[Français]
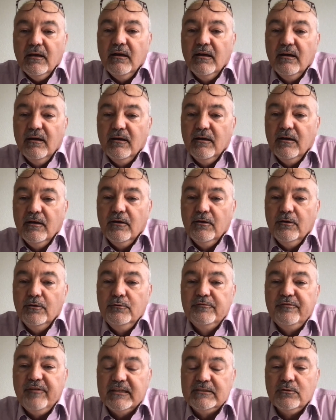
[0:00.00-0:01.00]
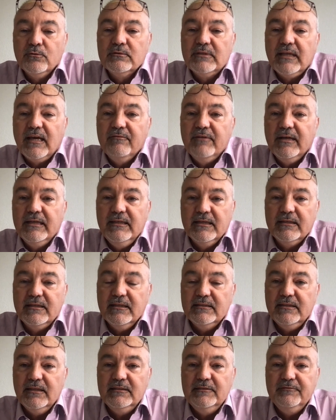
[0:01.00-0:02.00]
euh, une façon de travailler qui
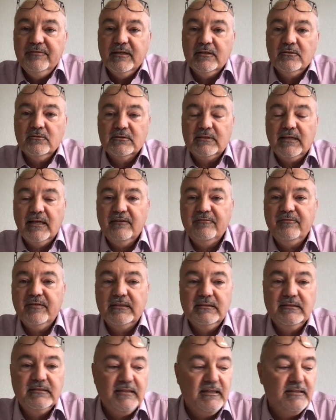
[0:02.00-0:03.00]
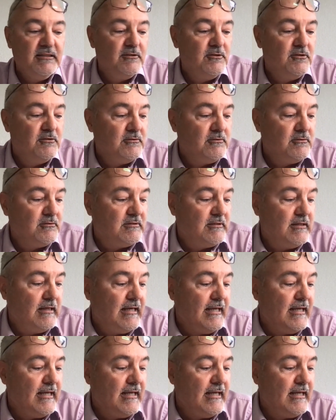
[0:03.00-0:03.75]
était différente à la fin des années 90.